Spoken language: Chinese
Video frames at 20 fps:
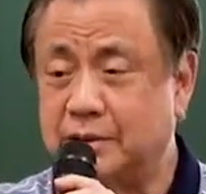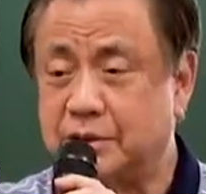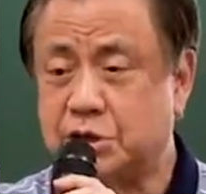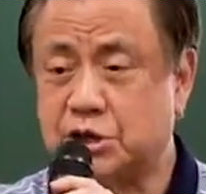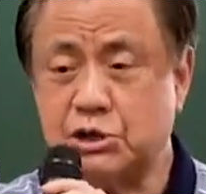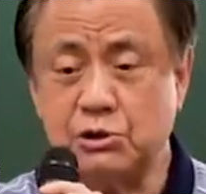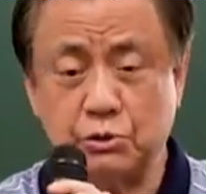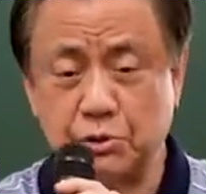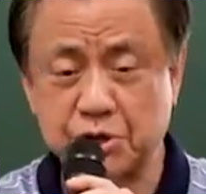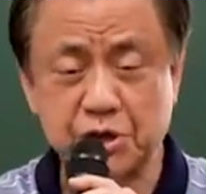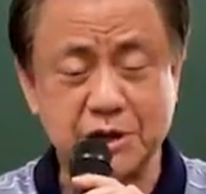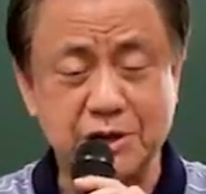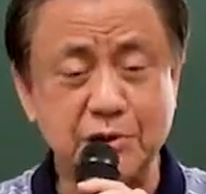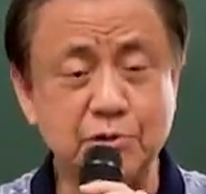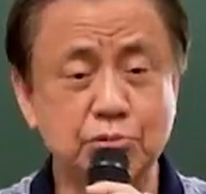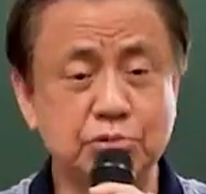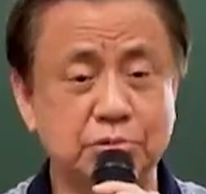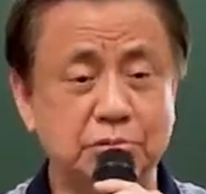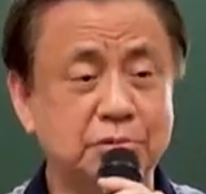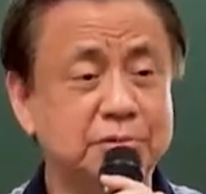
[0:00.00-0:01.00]
是我媳
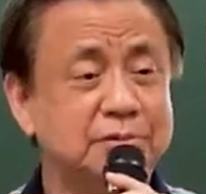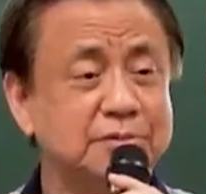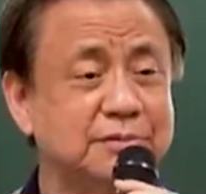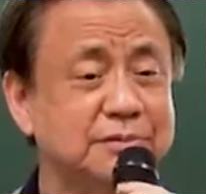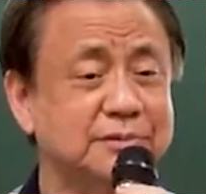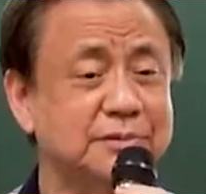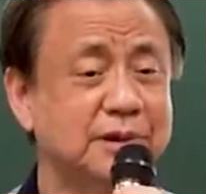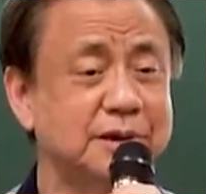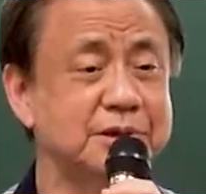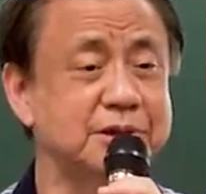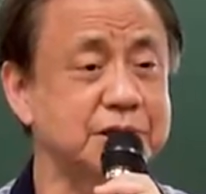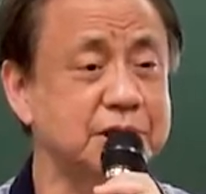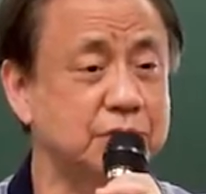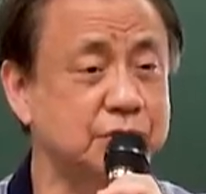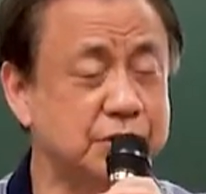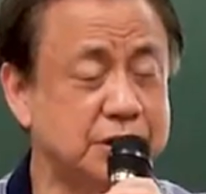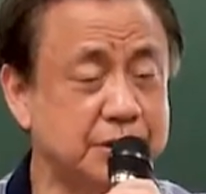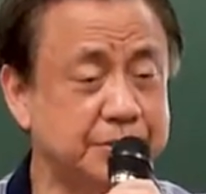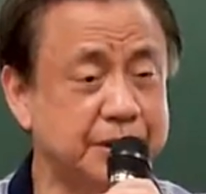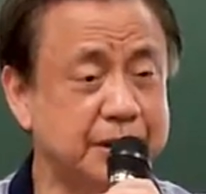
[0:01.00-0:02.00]
妇，我媳
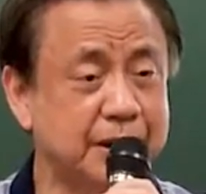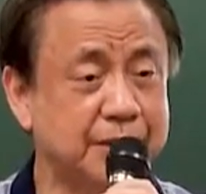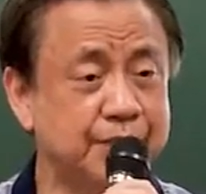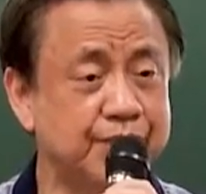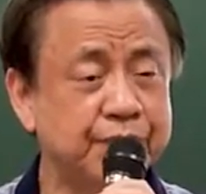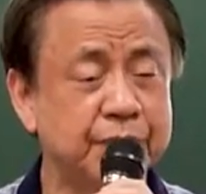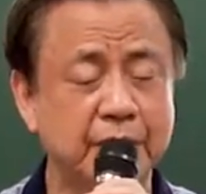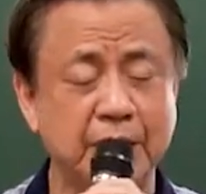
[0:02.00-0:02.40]
妇怎么样？